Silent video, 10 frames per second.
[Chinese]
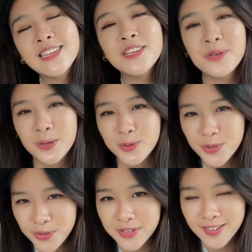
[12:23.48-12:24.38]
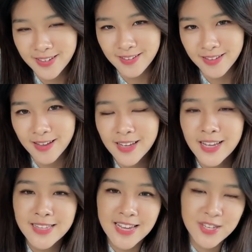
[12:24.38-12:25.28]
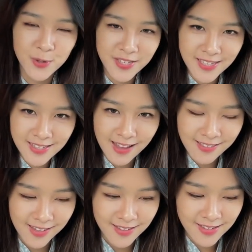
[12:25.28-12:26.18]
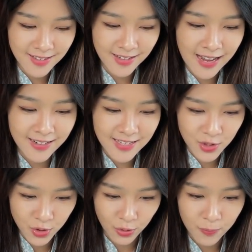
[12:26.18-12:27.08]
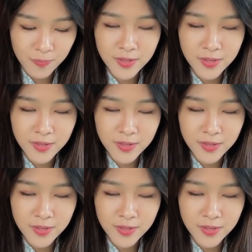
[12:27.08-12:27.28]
是有趣的是呢，在1973年这个案例中，